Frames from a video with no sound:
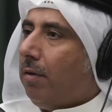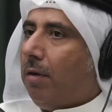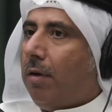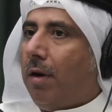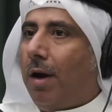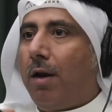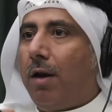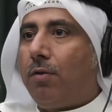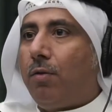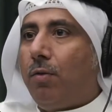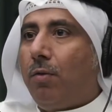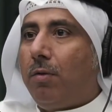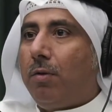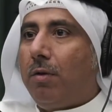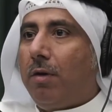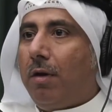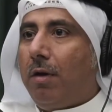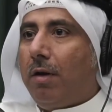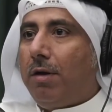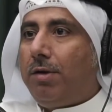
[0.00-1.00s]
على طول
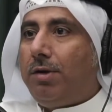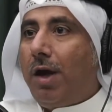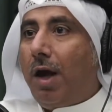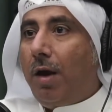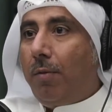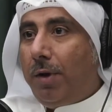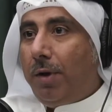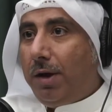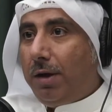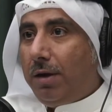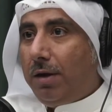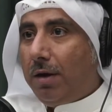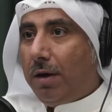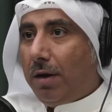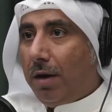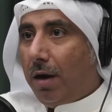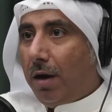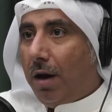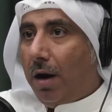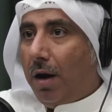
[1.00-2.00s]
شعبي
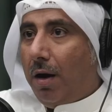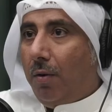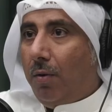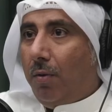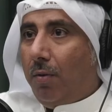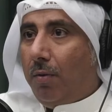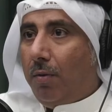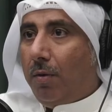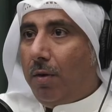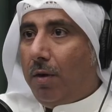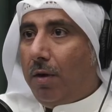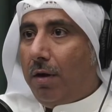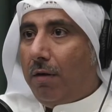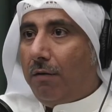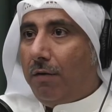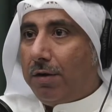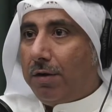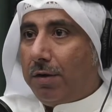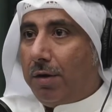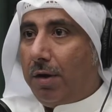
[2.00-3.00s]
او
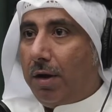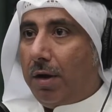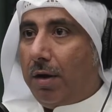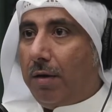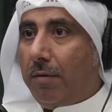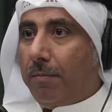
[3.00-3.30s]
فصيح